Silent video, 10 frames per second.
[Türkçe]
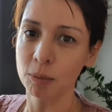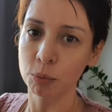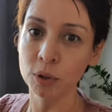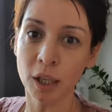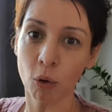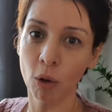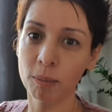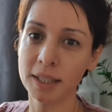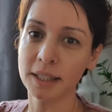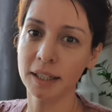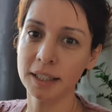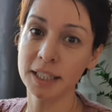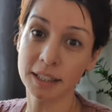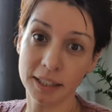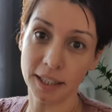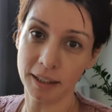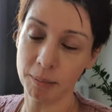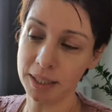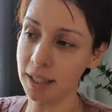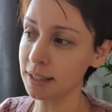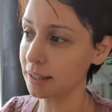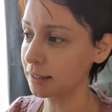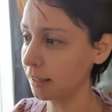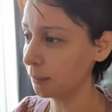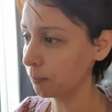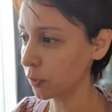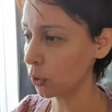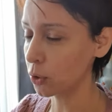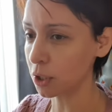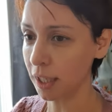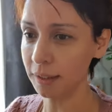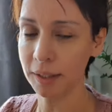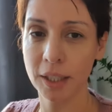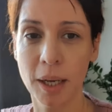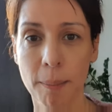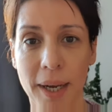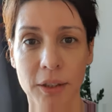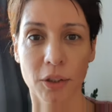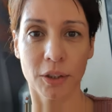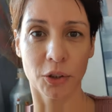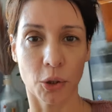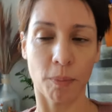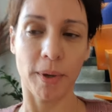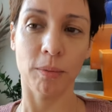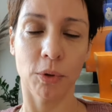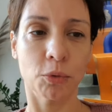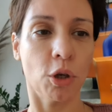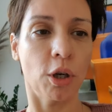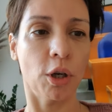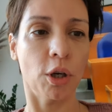Bunlar olmasa iş de çekilmez aslında. O yüzden ben çok memnunum. Şöyle bir